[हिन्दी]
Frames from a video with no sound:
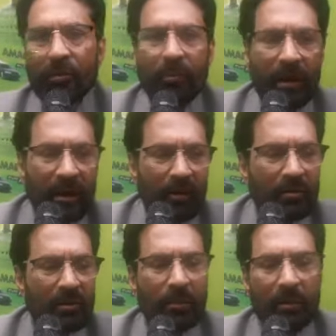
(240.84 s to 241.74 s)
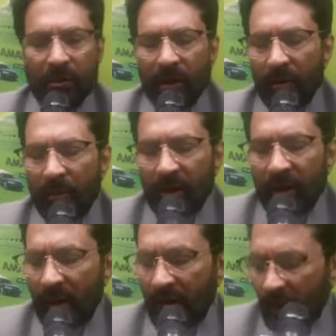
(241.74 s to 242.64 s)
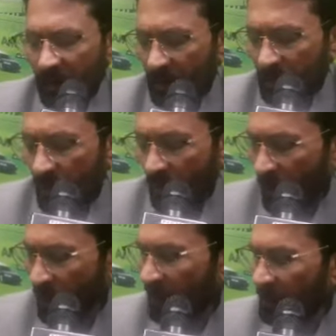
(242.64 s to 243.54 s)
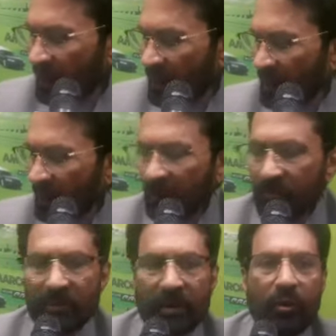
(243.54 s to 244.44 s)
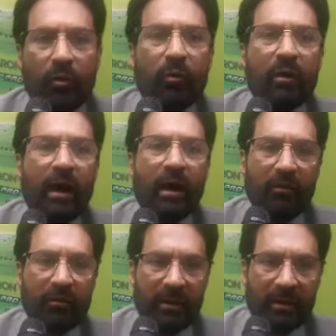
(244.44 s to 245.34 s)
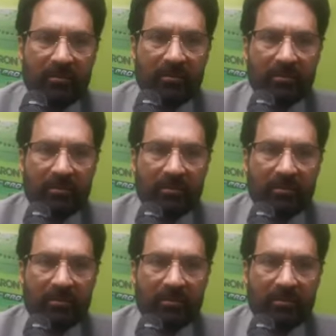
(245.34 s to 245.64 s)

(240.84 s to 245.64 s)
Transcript: तो मैंने उनसे फिर मुतालबा किया कि ये जो अमाउंट आप दे रहे हैं वो नाकाफ़ी है